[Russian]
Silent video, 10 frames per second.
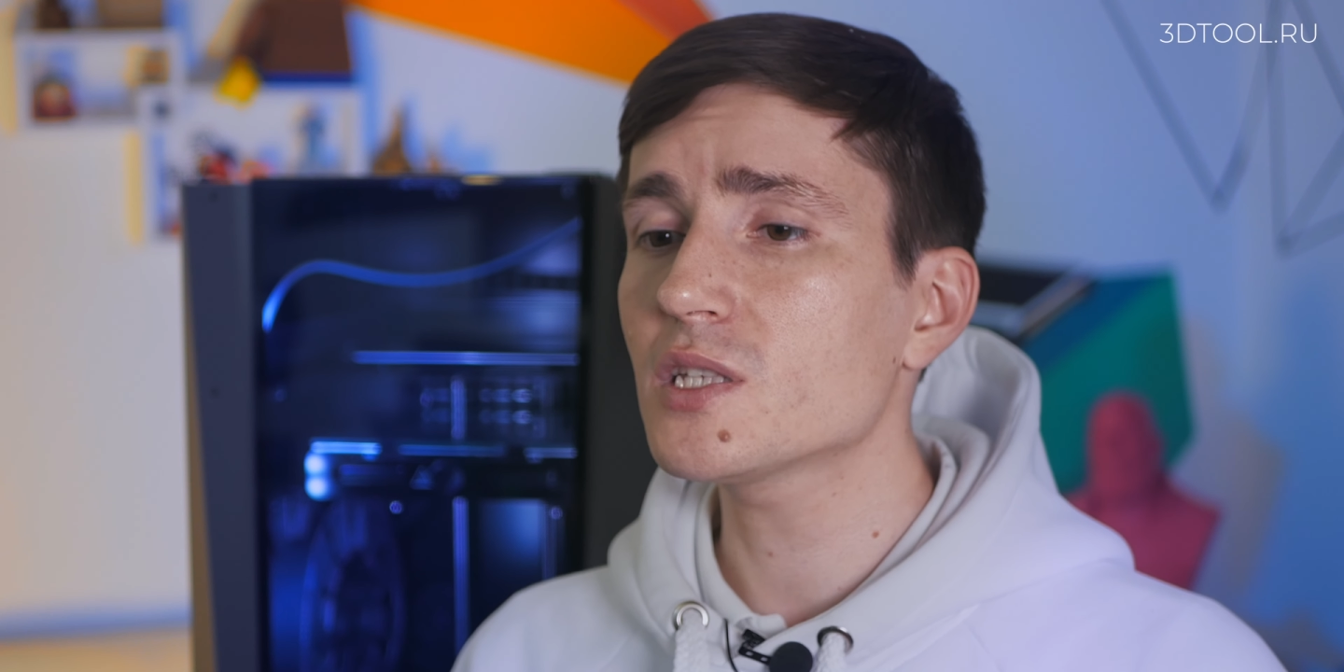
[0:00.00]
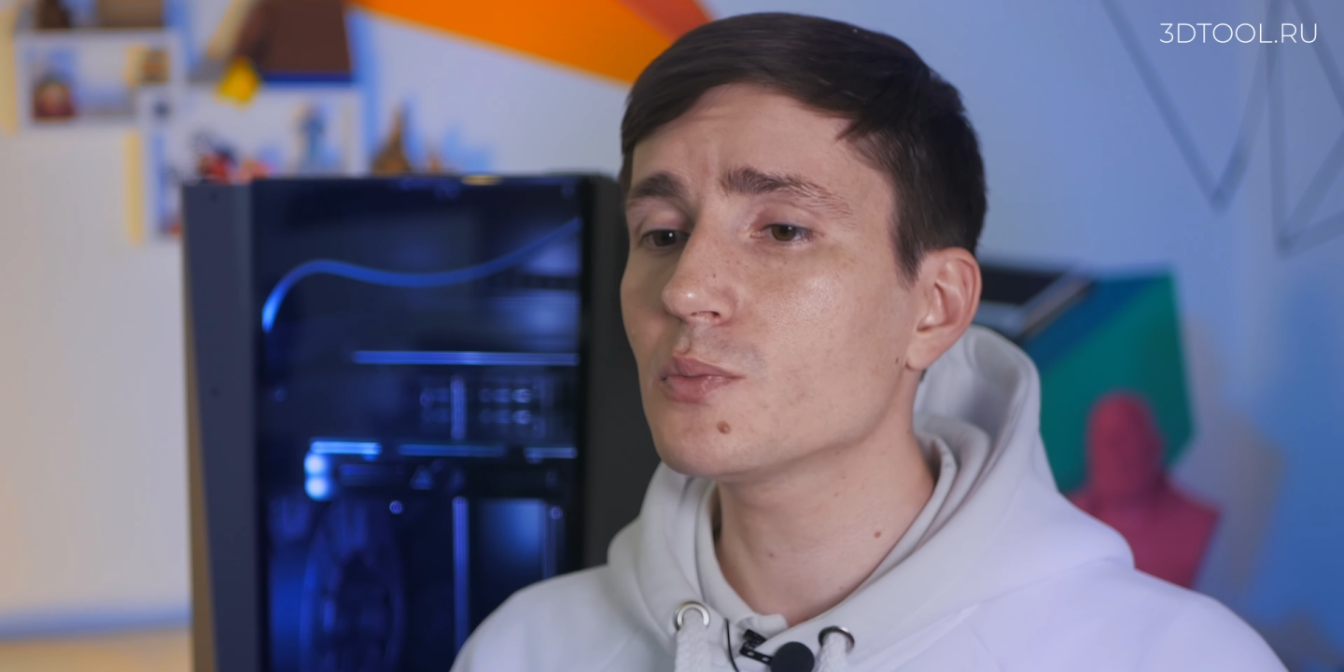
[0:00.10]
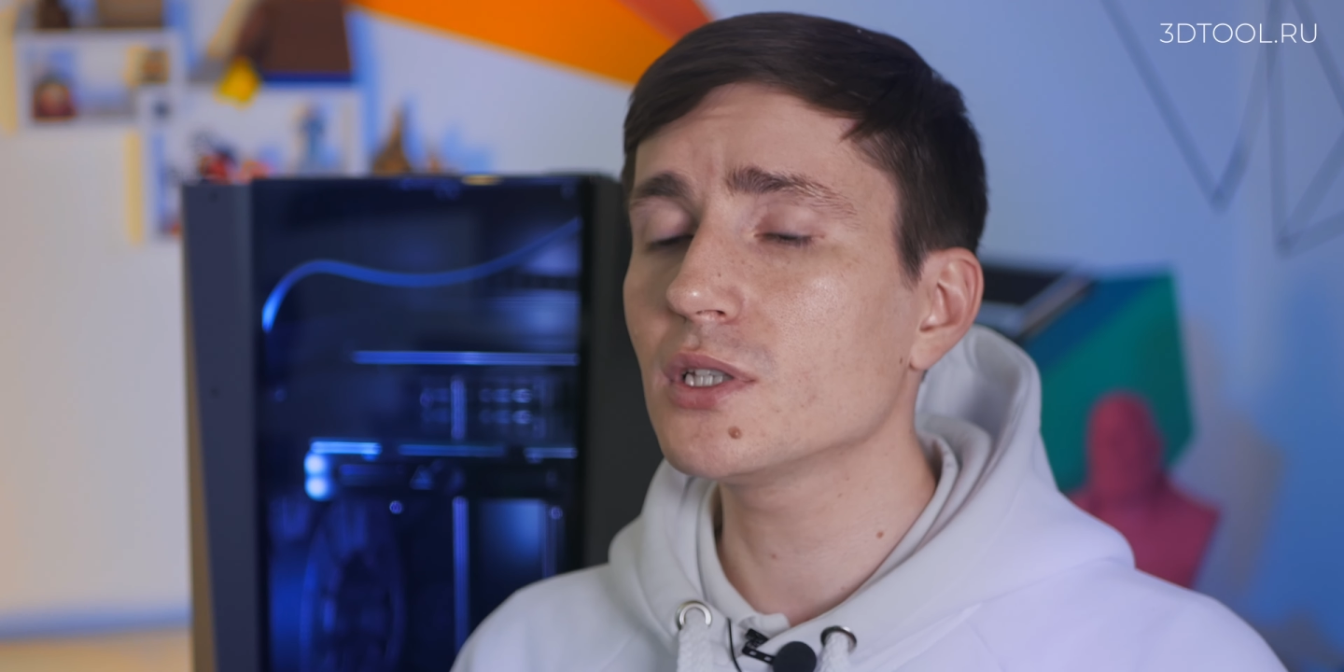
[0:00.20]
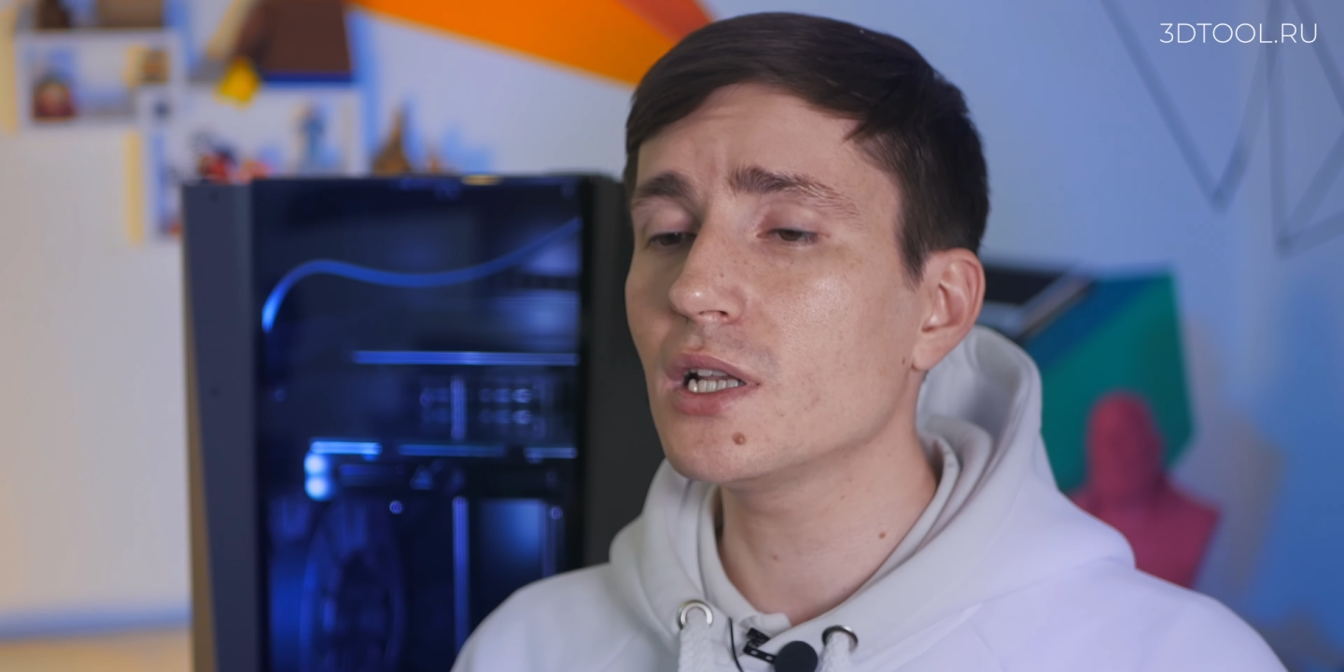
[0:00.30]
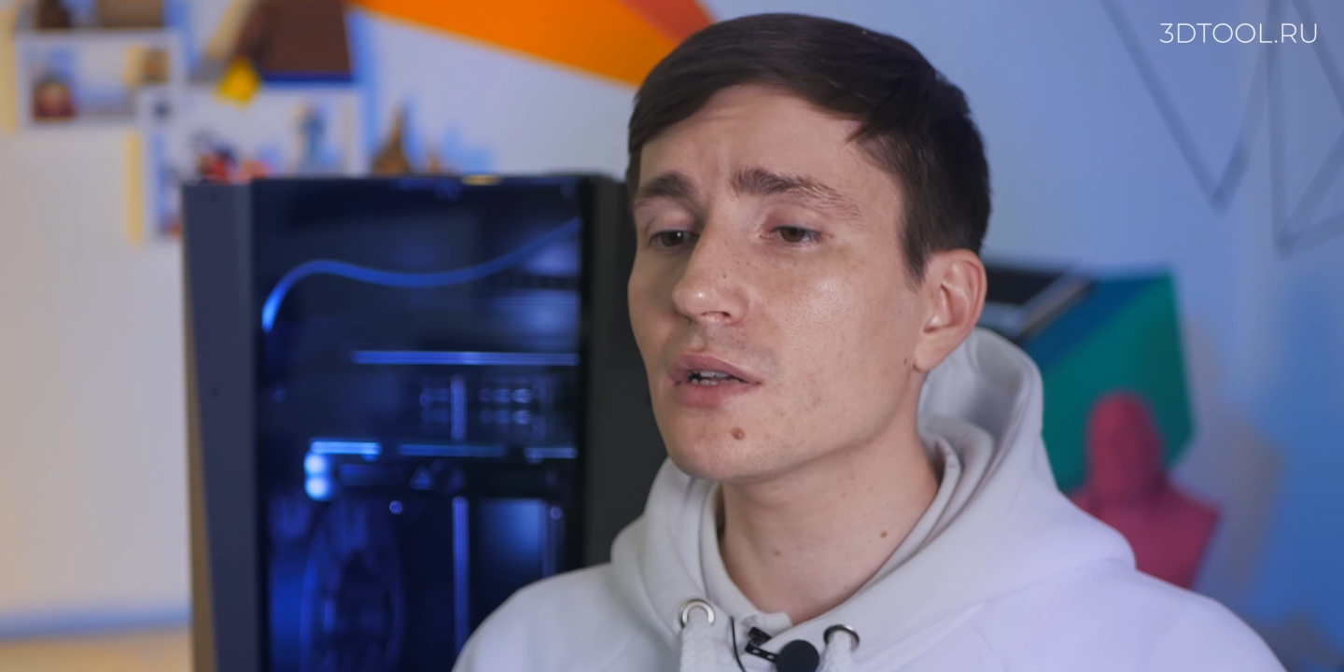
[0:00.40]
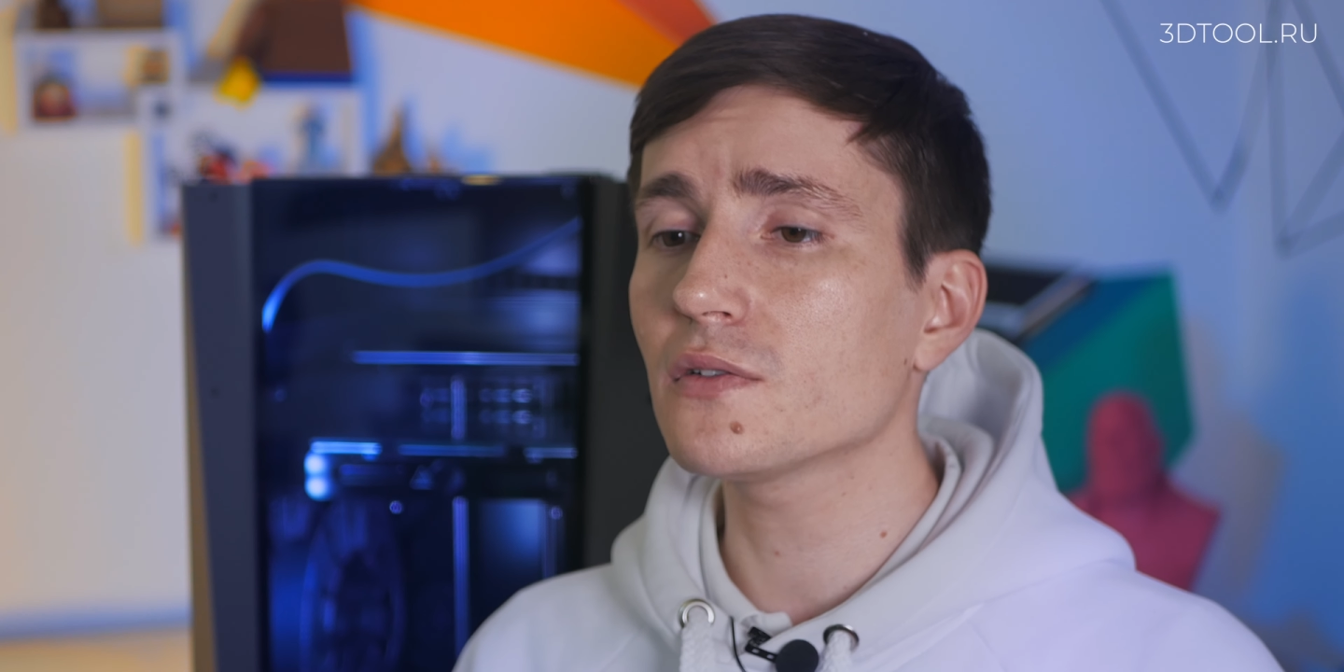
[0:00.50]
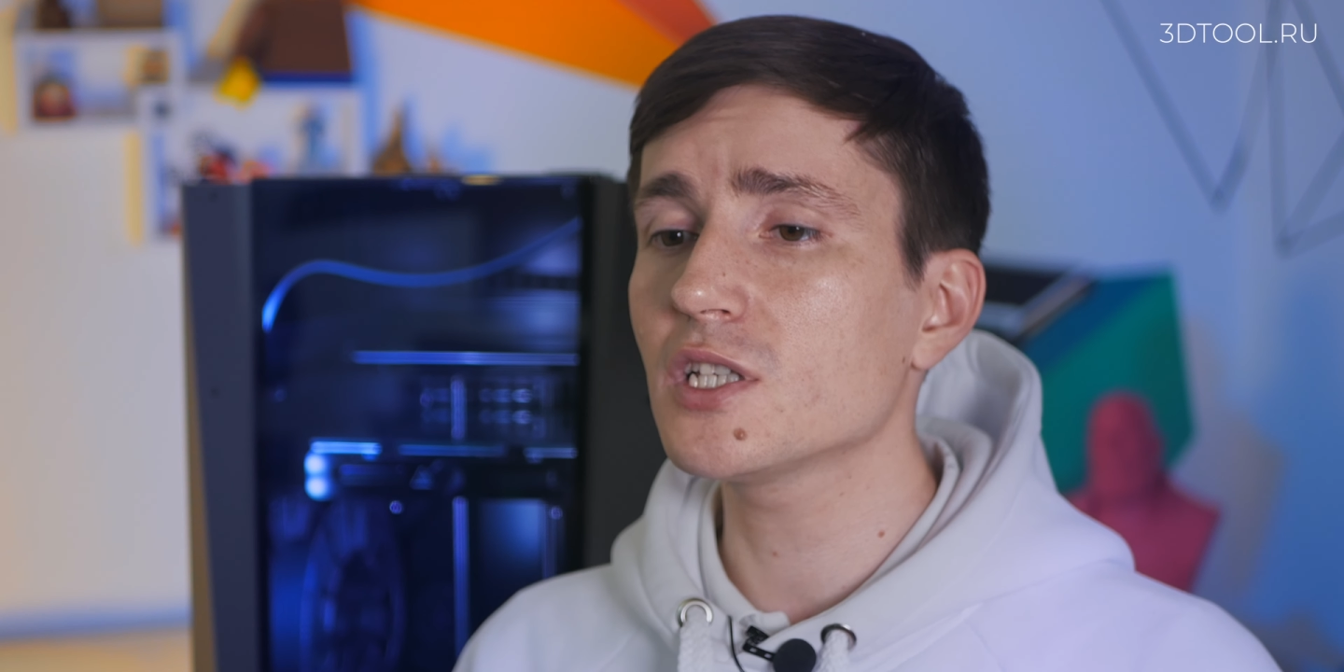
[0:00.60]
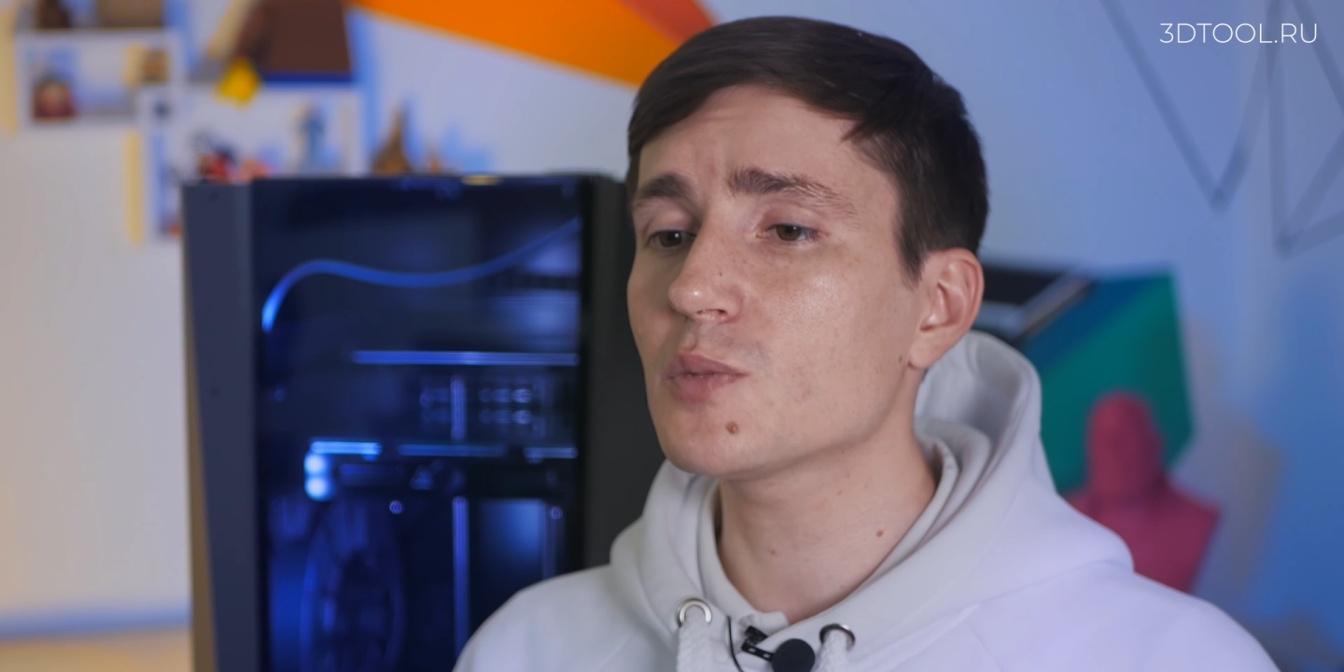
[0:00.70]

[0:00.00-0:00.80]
смоделированы и